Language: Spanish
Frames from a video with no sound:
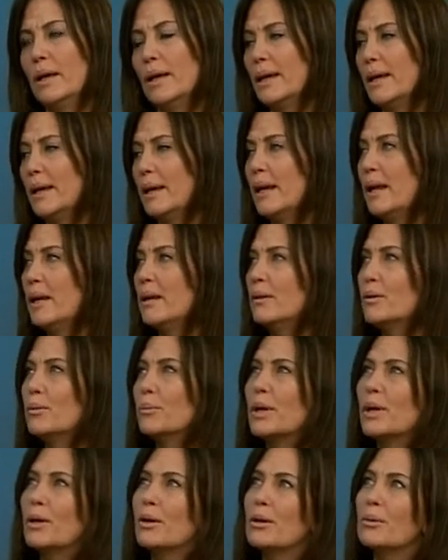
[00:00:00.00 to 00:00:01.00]
eh, a lo
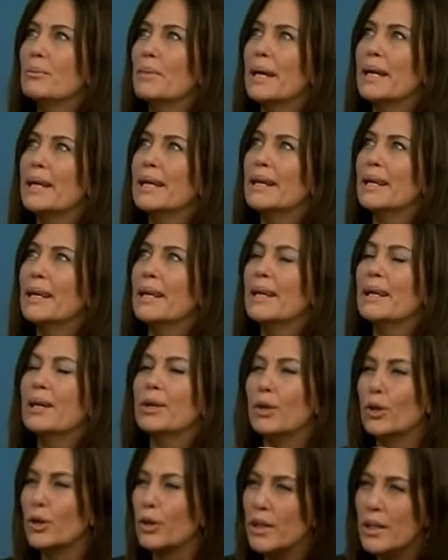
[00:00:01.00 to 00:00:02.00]
mejor más que nada de
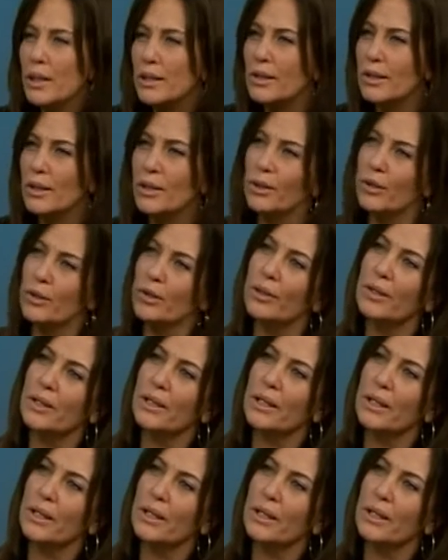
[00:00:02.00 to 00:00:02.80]
logístico, ¿no?